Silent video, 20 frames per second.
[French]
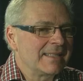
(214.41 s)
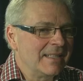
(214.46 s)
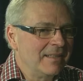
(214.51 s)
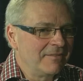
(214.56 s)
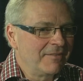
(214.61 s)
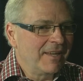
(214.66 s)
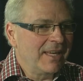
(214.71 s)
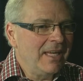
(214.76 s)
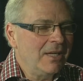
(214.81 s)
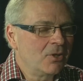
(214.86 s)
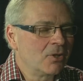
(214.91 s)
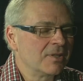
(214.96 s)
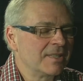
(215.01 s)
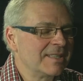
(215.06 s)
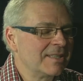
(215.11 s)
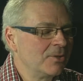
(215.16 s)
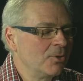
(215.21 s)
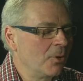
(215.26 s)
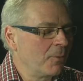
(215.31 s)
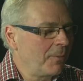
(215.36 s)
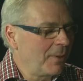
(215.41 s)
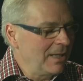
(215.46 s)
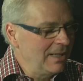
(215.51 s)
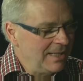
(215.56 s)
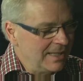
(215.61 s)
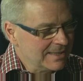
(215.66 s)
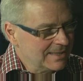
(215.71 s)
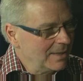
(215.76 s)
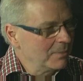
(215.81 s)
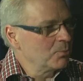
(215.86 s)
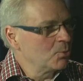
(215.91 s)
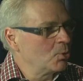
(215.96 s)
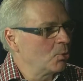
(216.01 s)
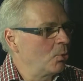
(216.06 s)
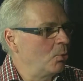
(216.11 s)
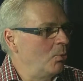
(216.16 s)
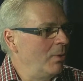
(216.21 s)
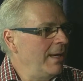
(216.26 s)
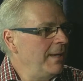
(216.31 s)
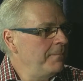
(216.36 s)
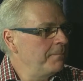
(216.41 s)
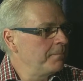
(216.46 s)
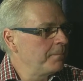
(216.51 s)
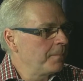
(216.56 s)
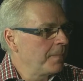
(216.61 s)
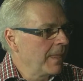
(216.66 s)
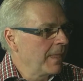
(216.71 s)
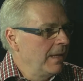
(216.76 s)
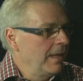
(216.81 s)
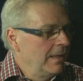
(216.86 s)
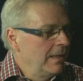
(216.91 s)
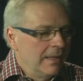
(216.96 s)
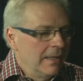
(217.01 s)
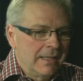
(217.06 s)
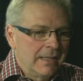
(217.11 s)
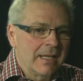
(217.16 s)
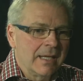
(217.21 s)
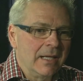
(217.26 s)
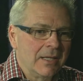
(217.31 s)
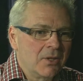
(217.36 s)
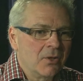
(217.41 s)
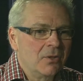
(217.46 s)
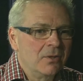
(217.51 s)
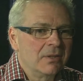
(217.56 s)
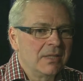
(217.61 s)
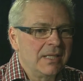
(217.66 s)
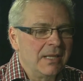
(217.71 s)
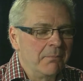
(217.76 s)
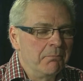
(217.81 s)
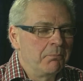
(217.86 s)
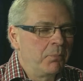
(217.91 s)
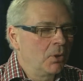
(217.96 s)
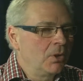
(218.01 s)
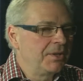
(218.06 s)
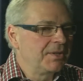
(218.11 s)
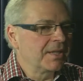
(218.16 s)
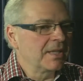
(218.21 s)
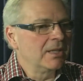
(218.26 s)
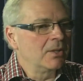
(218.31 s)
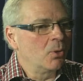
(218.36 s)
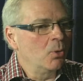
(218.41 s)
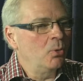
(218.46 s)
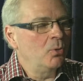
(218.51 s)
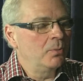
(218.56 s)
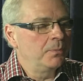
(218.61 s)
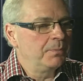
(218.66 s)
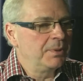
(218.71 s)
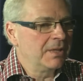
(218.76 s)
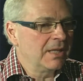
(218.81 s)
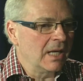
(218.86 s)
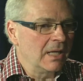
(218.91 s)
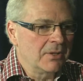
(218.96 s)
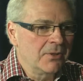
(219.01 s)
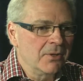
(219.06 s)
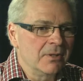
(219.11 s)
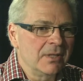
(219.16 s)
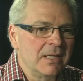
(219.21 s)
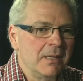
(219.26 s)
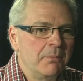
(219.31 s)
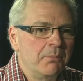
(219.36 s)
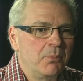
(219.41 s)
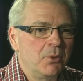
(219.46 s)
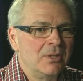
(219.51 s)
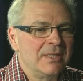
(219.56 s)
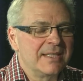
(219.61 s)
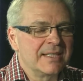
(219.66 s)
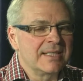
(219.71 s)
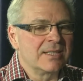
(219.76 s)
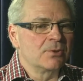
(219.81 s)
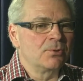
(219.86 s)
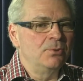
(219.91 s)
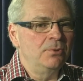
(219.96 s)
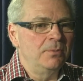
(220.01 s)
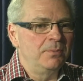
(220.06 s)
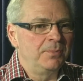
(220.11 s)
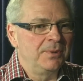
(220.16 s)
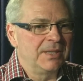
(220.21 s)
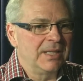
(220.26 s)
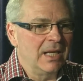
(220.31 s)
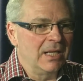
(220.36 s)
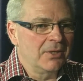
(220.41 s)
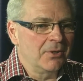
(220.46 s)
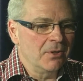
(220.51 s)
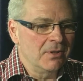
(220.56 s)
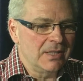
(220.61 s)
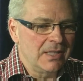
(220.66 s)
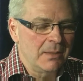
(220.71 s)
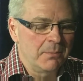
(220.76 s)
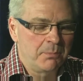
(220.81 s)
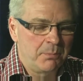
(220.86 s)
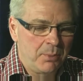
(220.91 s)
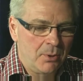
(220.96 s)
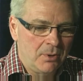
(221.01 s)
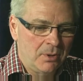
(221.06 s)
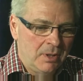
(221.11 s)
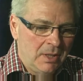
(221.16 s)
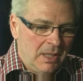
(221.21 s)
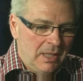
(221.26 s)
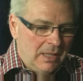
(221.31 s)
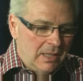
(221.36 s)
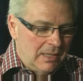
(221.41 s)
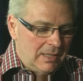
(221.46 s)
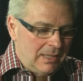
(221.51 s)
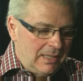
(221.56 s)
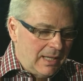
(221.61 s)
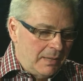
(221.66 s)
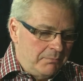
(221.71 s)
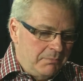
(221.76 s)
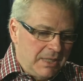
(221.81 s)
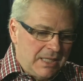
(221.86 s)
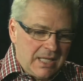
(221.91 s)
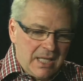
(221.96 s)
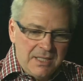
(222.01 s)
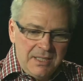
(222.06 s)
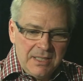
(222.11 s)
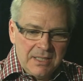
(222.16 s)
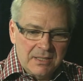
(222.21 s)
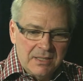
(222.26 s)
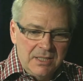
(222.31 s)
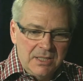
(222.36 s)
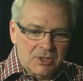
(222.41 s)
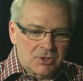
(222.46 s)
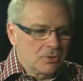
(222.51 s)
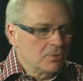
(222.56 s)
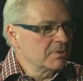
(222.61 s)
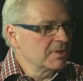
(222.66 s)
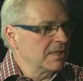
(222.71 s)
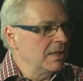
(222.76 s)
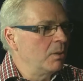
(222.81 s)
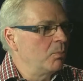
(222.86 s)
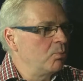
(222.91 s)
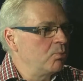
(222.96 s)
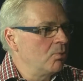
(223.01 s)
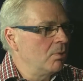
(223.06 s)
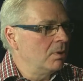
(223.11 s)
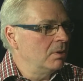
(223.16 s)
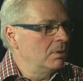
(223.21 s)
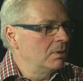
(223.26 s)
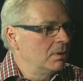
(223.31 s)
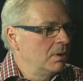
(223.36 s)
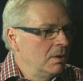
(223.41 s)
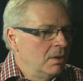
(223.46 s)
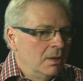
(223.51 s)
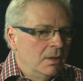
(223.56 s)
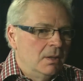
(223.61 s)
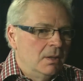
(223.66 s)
c'est vrai que si on reprend l'exemple du rouet, quelqu'un qui n'aime pas le tricot, puis quelqu'un qui n'aime pas le tissu, puis quelqu'un qui n'aime pas la mécanique des choses en bois,